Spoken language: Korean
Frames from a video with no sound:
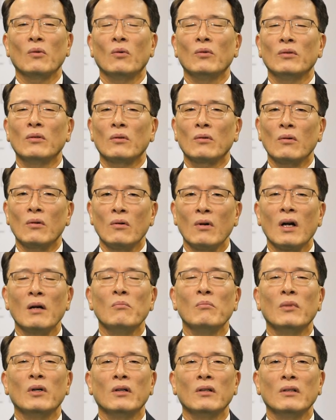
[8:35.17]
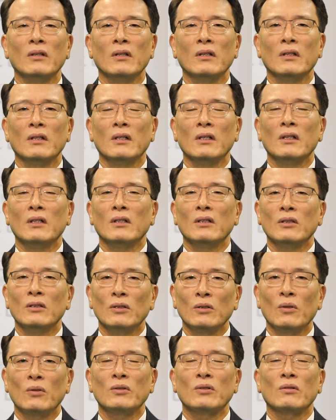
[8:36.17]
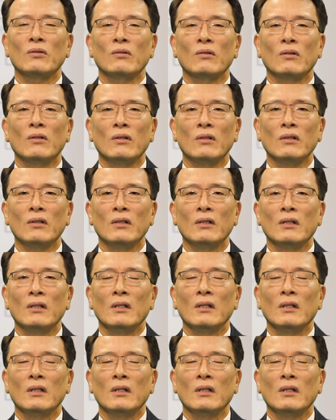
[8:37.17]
오늘 꼭 한번 의도적으로